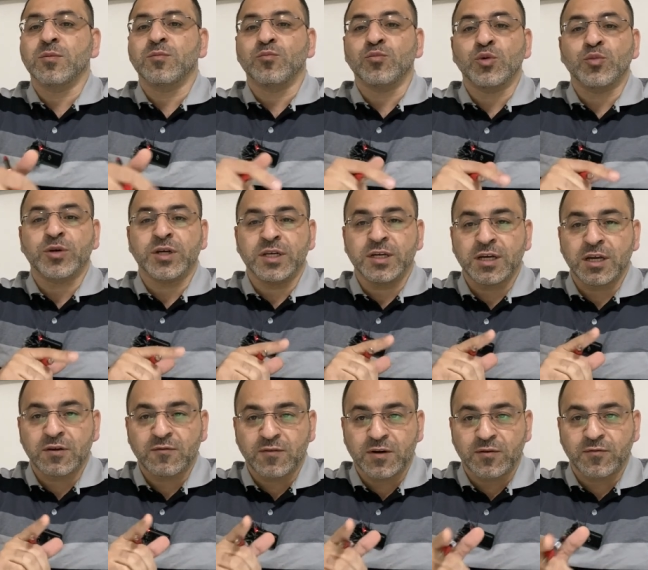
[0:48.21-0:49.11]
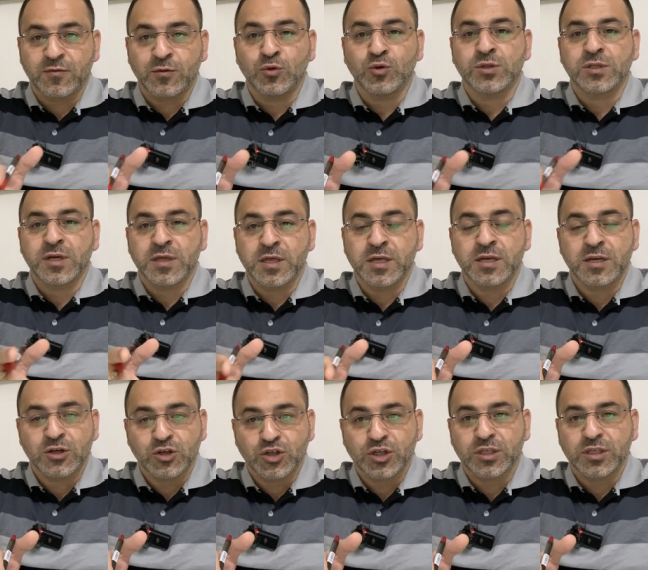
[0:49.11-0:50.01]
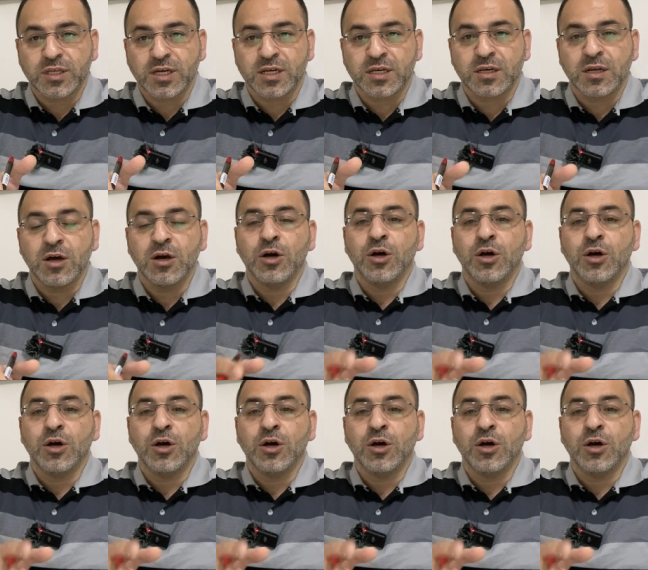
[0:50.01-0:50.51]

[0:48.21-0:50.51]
ممكن يكلفك فلوس كثيره جدا